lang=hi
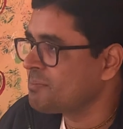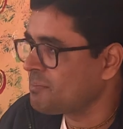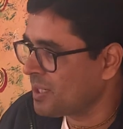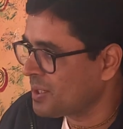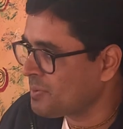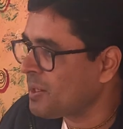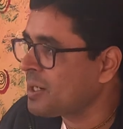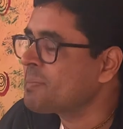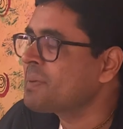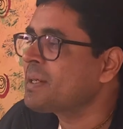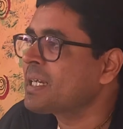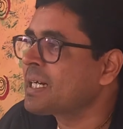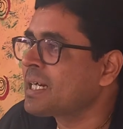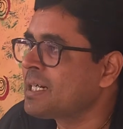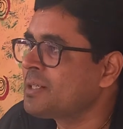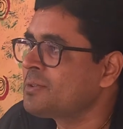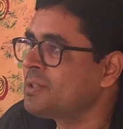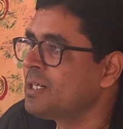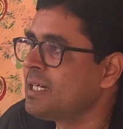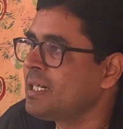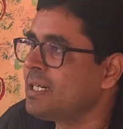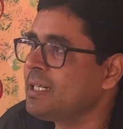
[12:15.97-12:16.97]
भगवान पे लगा
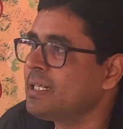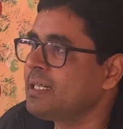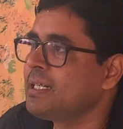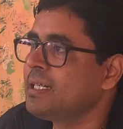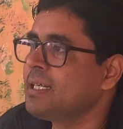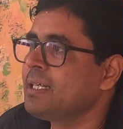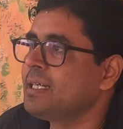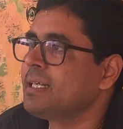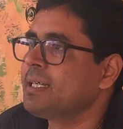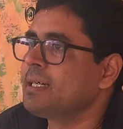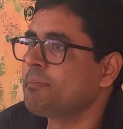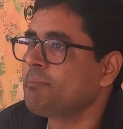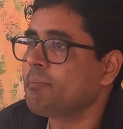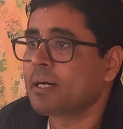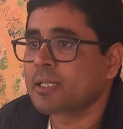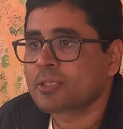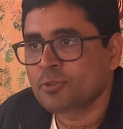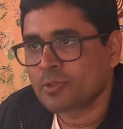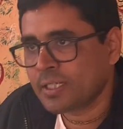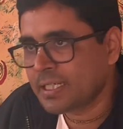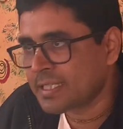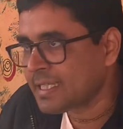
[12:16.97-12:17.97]
हुआ है
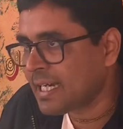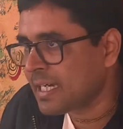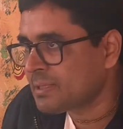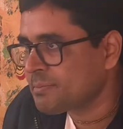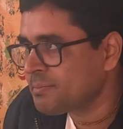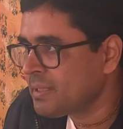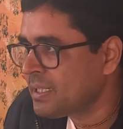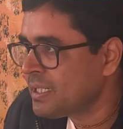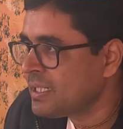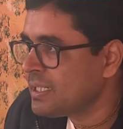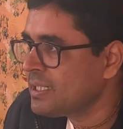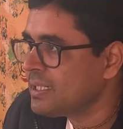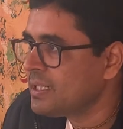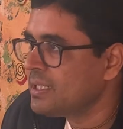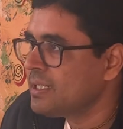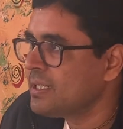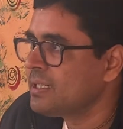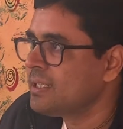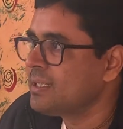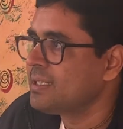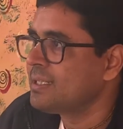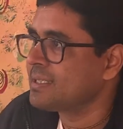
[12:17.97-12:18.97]
भक्तों के साथ में है
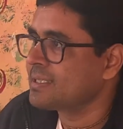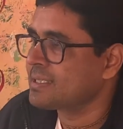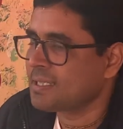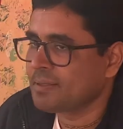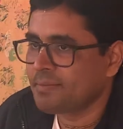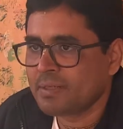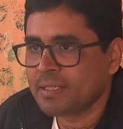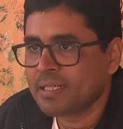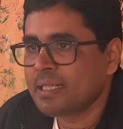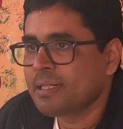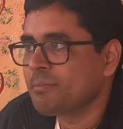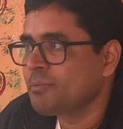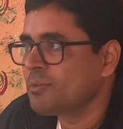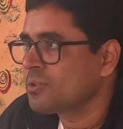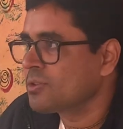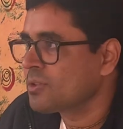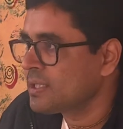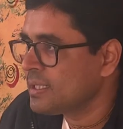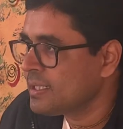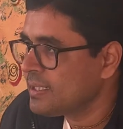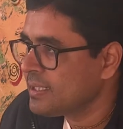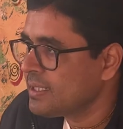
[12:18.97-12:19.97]
सवेरे हम
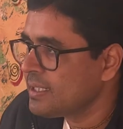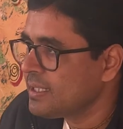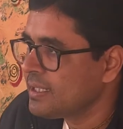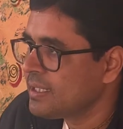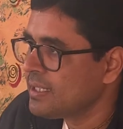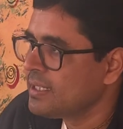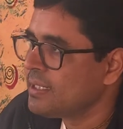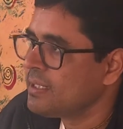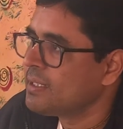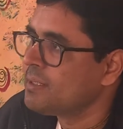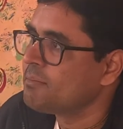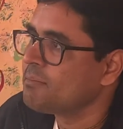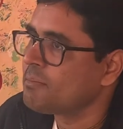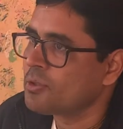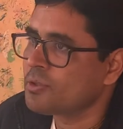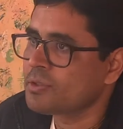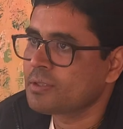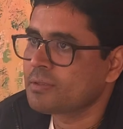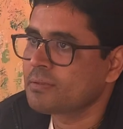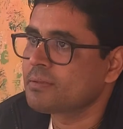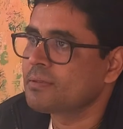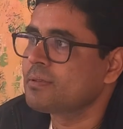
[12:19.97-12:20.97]
लोगों ने
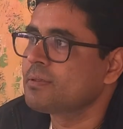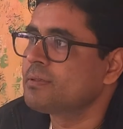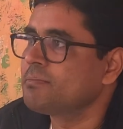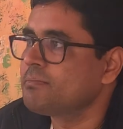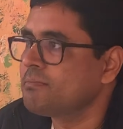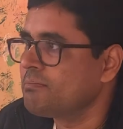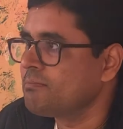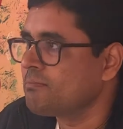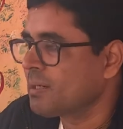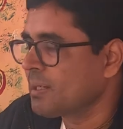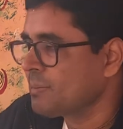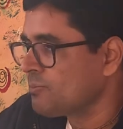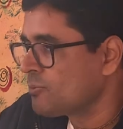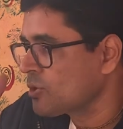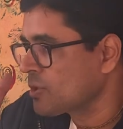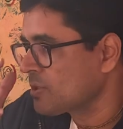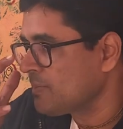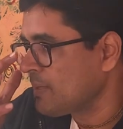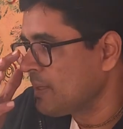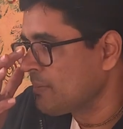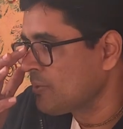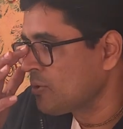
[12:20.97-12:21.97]
बहुत ब्रह्म
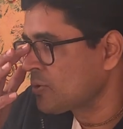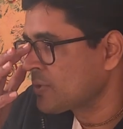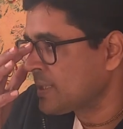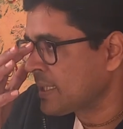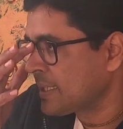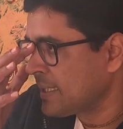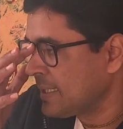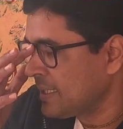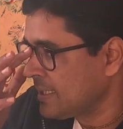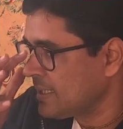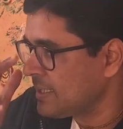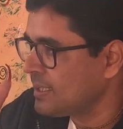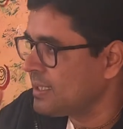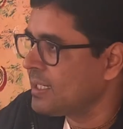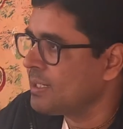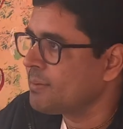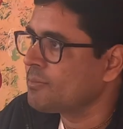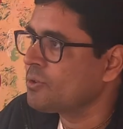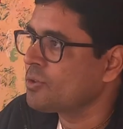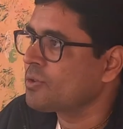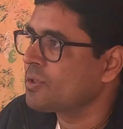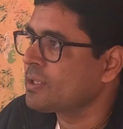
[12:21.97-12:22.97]
मुहूर्त में हम लोग जगे
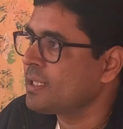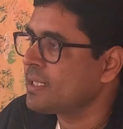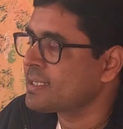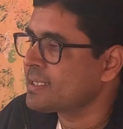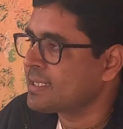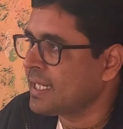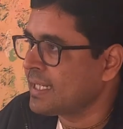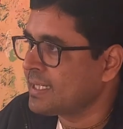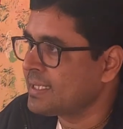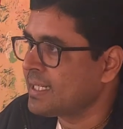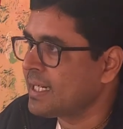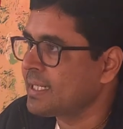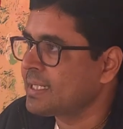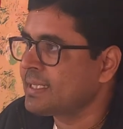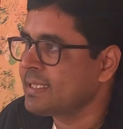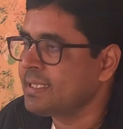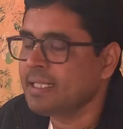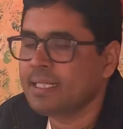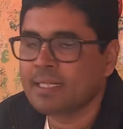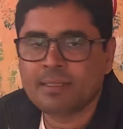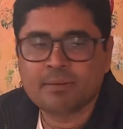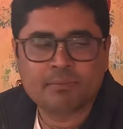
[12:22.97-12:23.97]
हम लोगों ने स्नान ध्यान
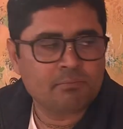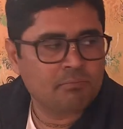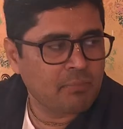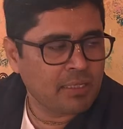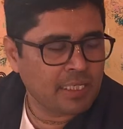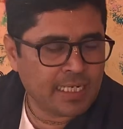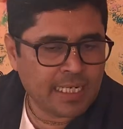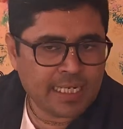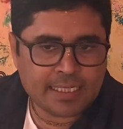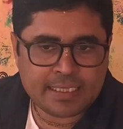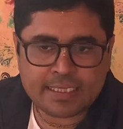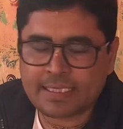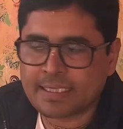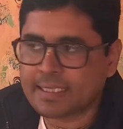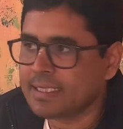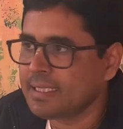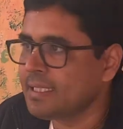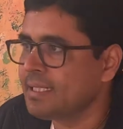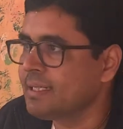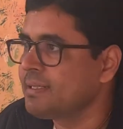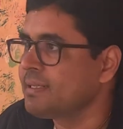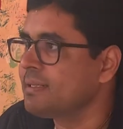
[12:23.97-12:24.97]
किया मंगला आरती
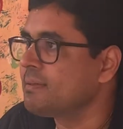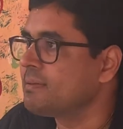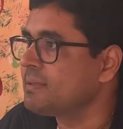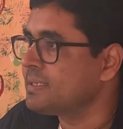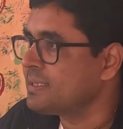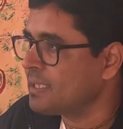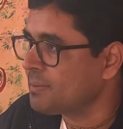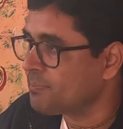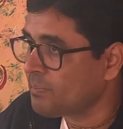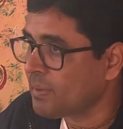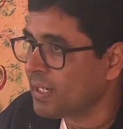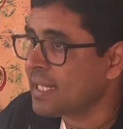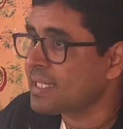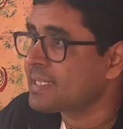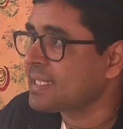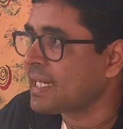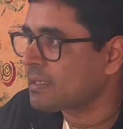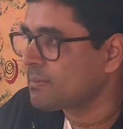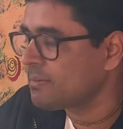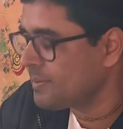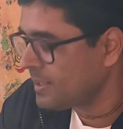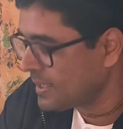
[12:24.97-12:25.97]
किया जप माला
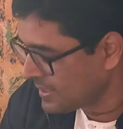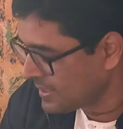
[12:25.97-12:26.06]
साथ में बैठ